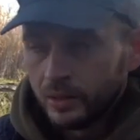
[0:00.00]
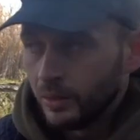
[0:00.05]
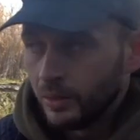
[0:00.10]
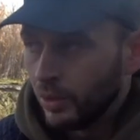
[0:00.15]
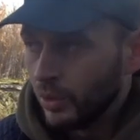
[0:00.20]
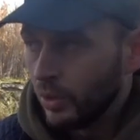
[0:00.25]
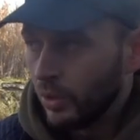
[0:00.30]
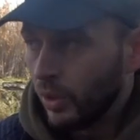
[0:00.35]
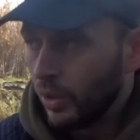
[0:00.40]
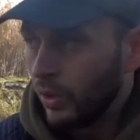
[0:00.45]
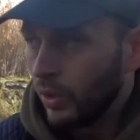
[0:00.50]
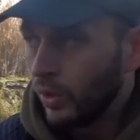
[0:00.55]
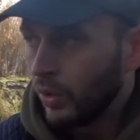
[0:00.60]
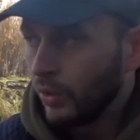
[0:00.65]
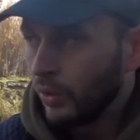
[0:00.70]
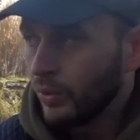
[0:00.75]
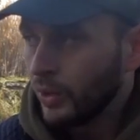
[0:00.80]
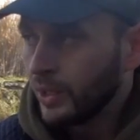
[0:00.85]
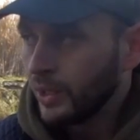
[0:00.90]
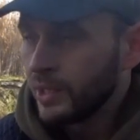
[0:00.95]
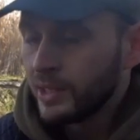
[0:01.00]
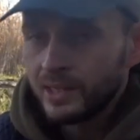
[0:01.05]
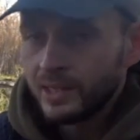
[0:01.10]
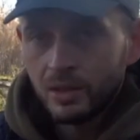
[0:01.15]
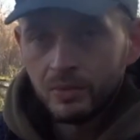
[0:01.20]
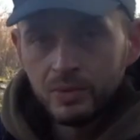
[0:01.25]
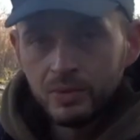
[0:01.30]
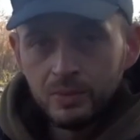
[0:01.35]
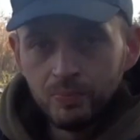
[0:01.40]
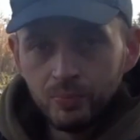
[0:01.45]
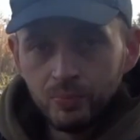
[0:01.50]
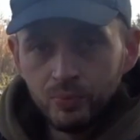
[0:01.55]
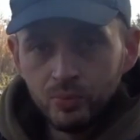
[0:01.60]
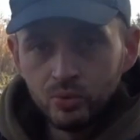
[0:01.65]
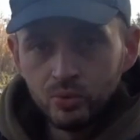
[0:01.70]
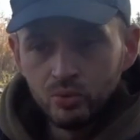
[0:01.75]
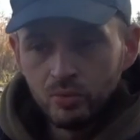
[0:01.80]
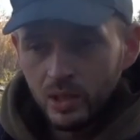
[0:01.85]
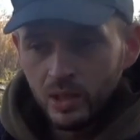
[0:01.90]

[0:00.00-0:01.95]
on a des avis plus ou